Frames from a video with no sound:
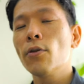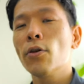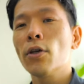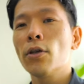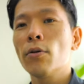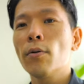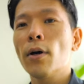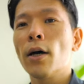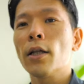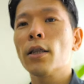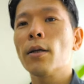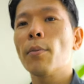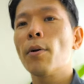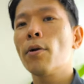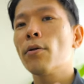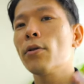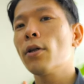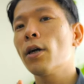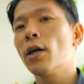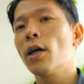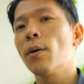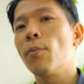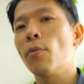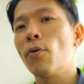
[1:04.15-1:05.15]
時は、頭の
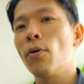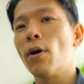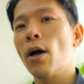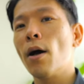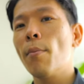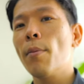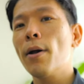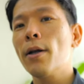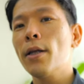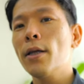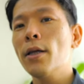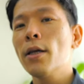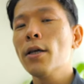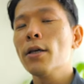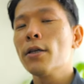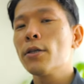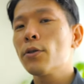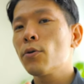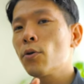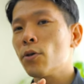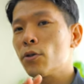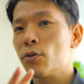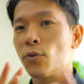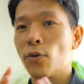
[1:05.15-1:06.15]
中もあまり
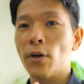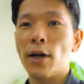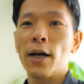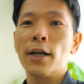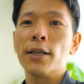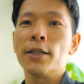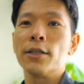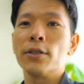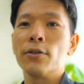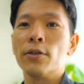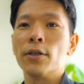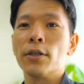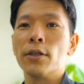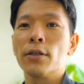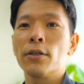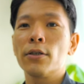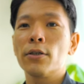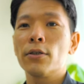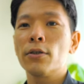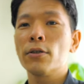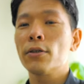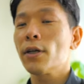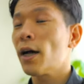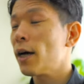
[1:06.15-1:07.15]
ストレスを感じに、
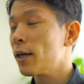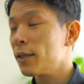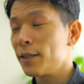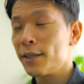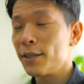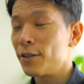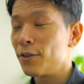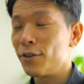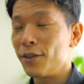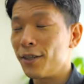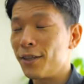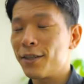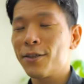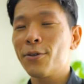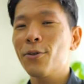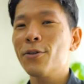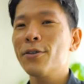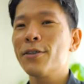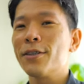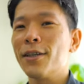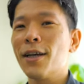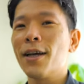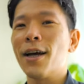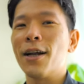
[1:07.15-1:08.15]
感じずに少
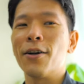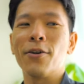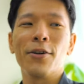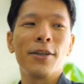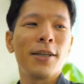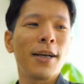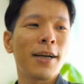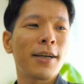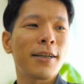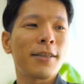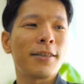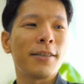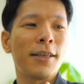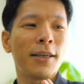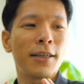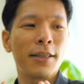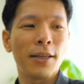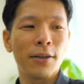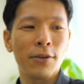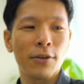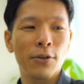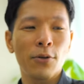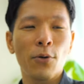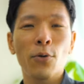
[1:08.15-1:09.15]
しね、あの、リラックスでき
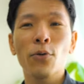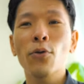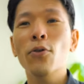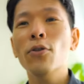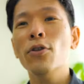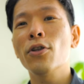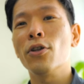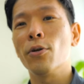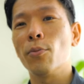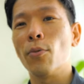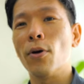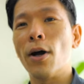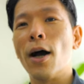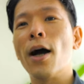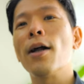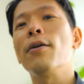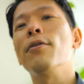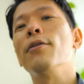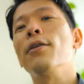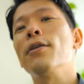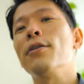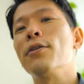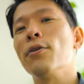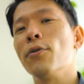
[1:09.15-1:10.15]
てることっていうのもあ
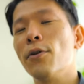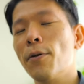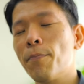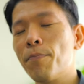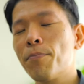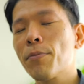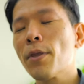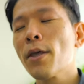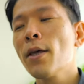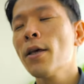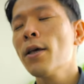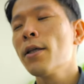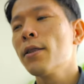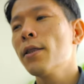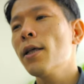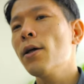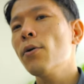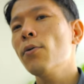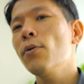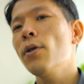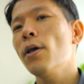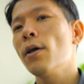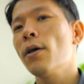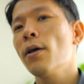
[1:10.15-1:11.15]
るんですよね。な
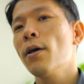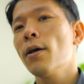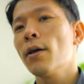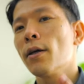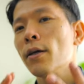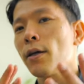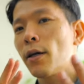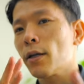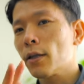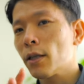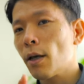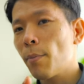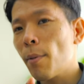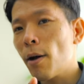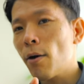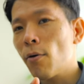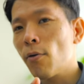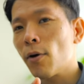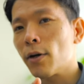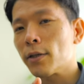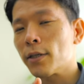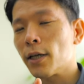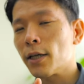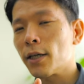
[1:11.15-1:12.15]
ので、
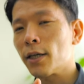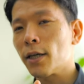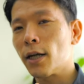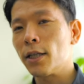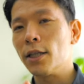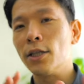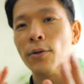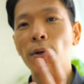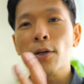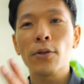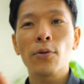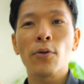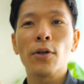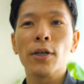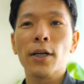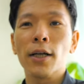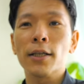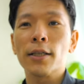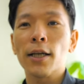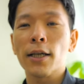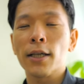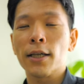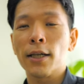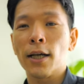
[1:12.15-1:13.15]
卵が先か鶏
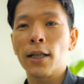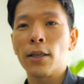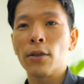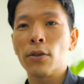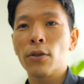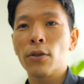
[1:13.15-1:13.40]
が先か